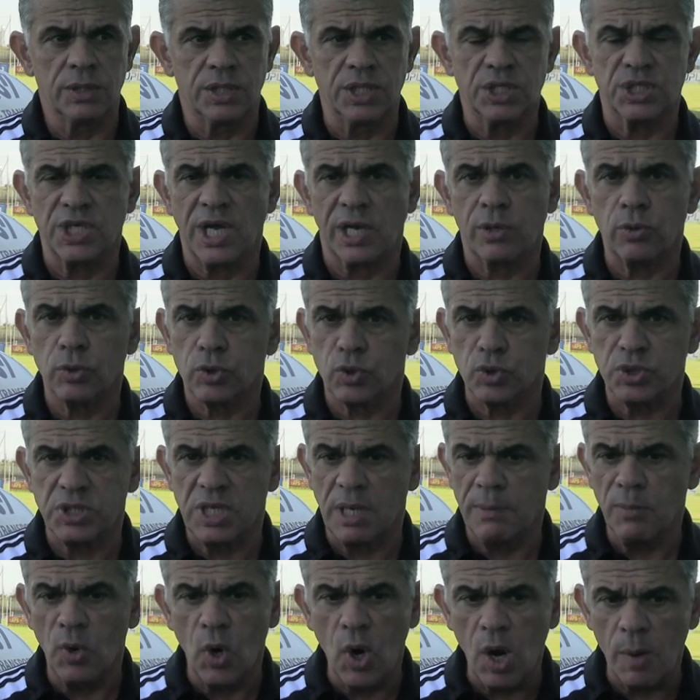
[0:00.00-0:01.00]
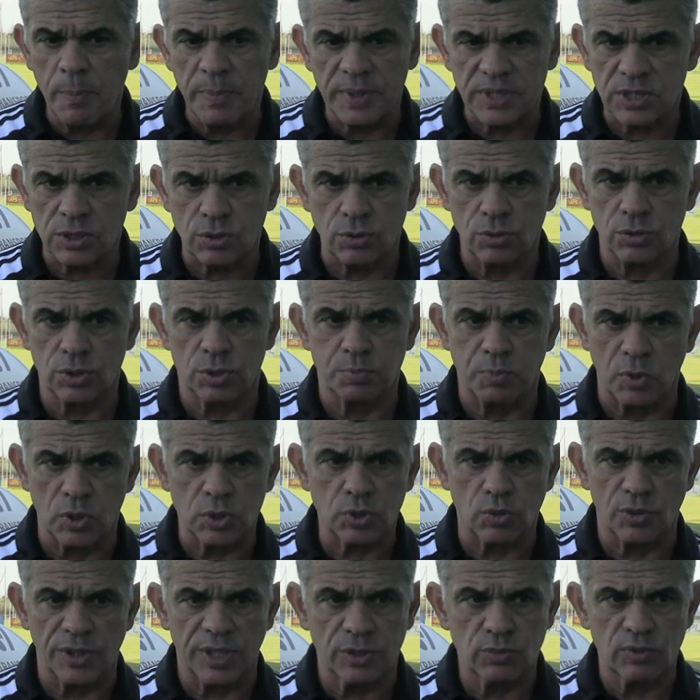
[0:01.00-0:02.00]
déjà contre Saint-Maur, parce que je
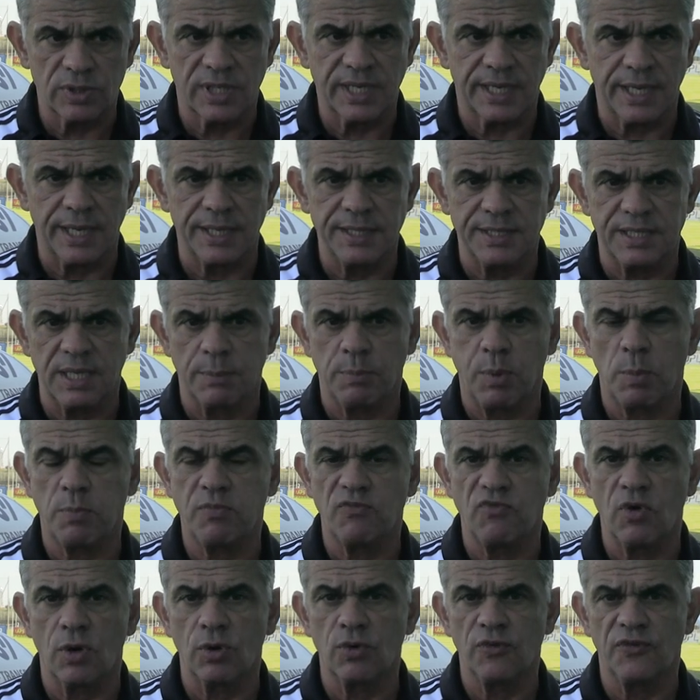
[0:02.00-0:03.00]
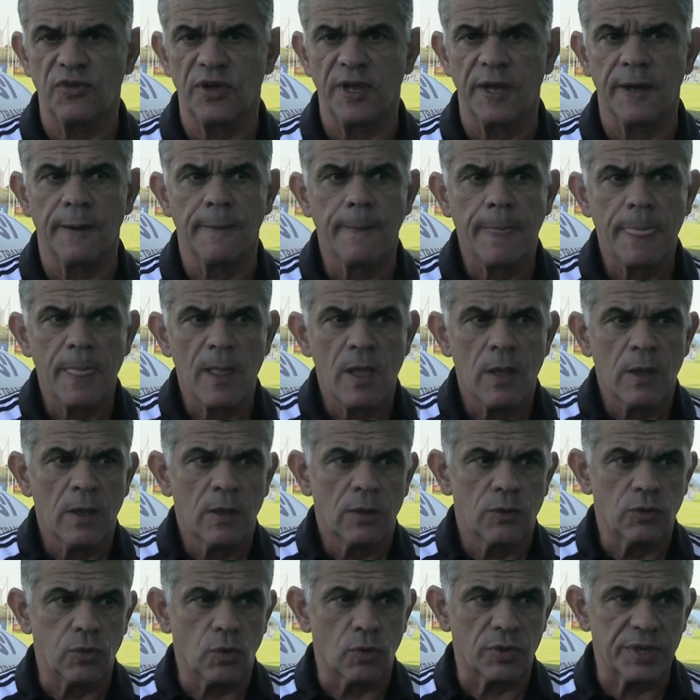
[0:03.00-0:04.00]
pense qu'on a toutes les qualités pour pouvoir le faire.
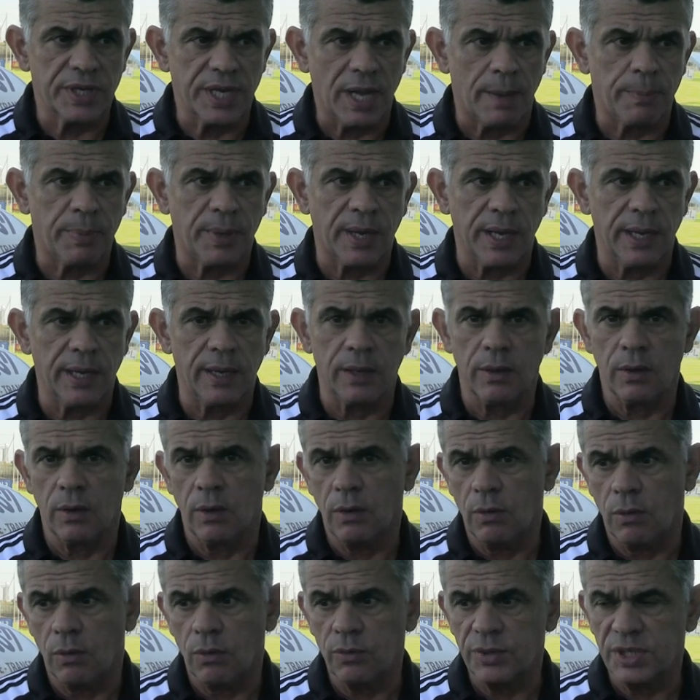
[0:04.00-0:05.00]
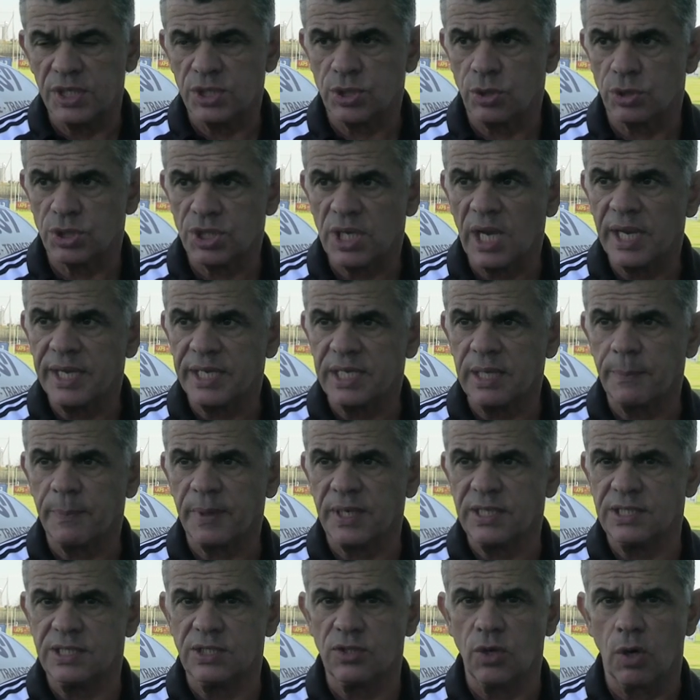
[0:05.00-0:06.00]
Donc, et après, on échangera avec les
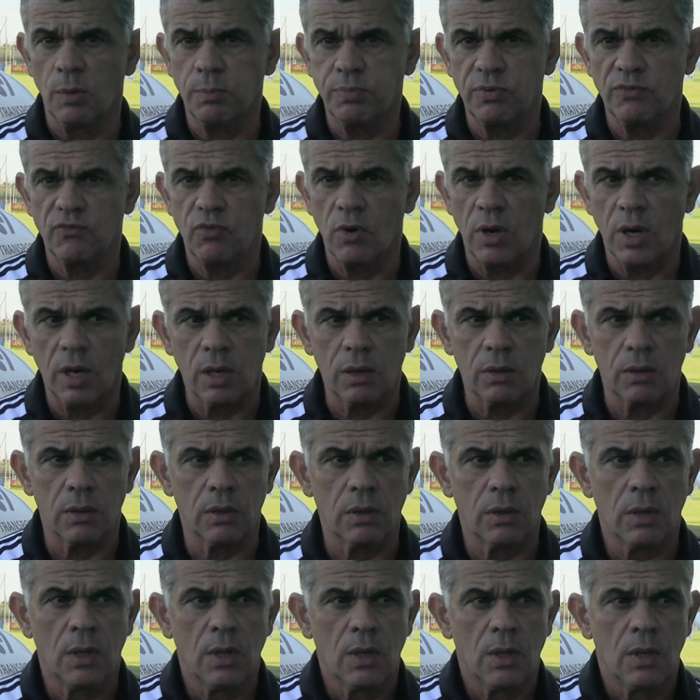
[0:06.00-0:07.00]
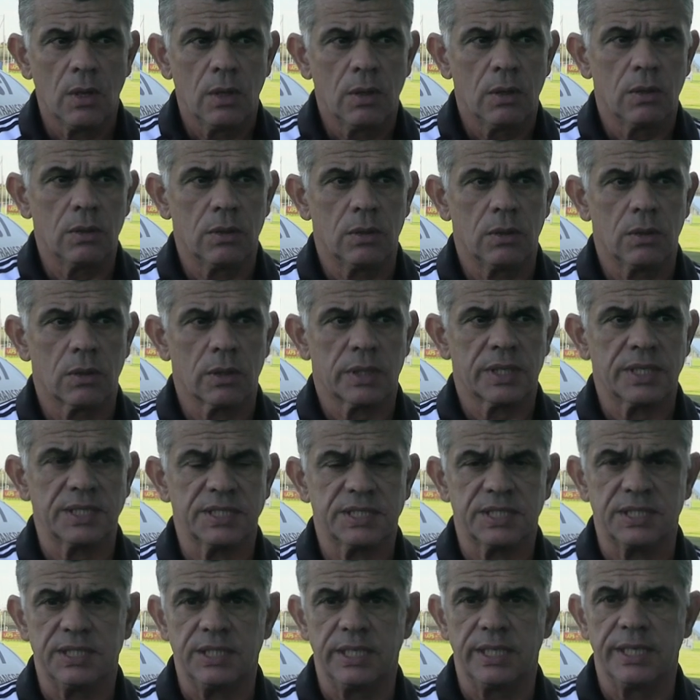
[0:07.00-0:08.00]
présidents pour voir
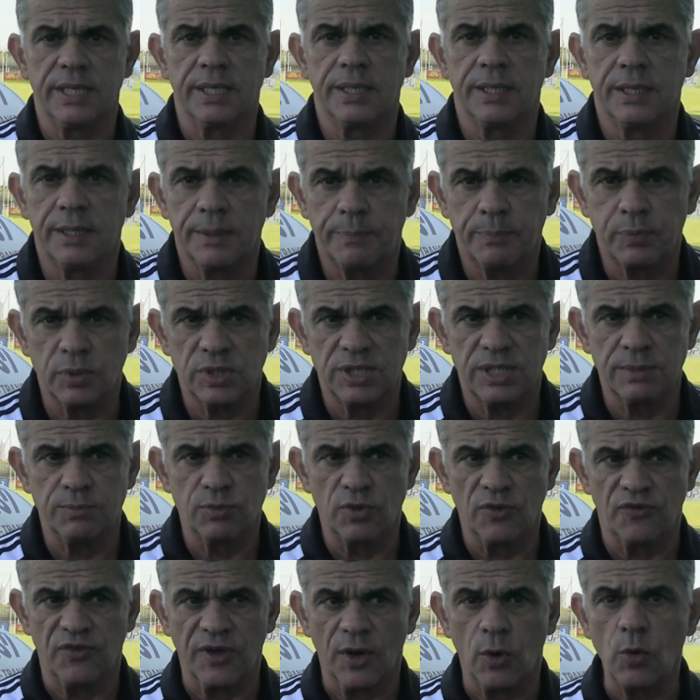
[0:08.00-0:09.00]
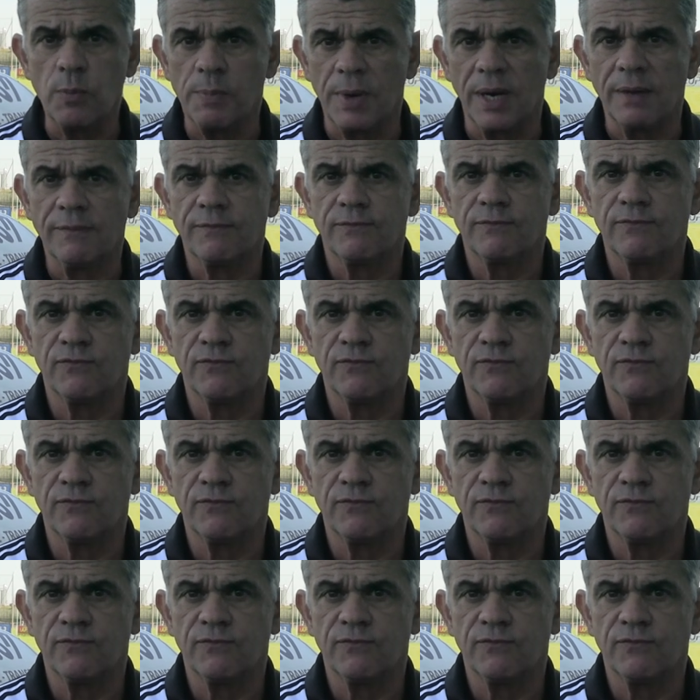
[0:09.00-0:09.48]
qu'est-ce qu'il est possible de faire ou pas.